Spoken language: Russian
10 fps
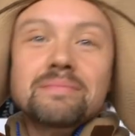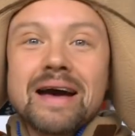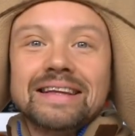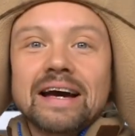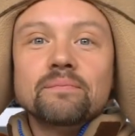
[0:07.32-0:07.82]

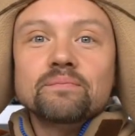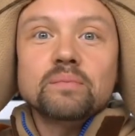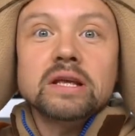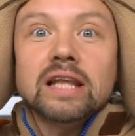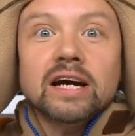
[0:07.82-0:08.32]
ребята!
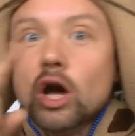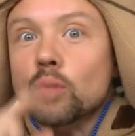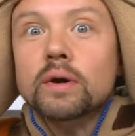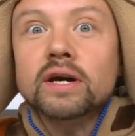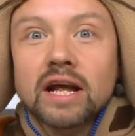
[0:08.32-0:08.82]

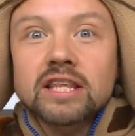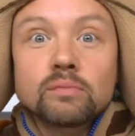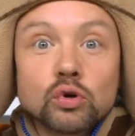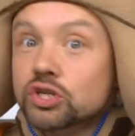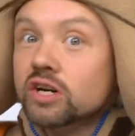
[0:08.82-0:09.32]
Предлагаю поиграть
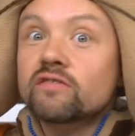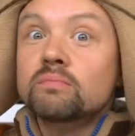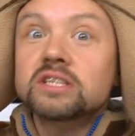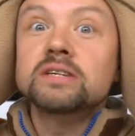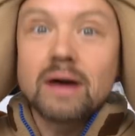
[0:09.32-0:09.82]
немножечко
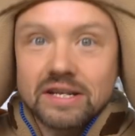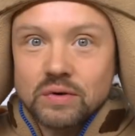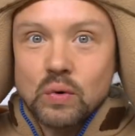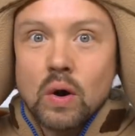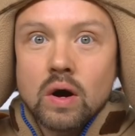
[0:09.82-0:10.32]
в
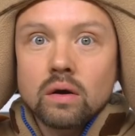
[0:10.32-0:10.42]
математику.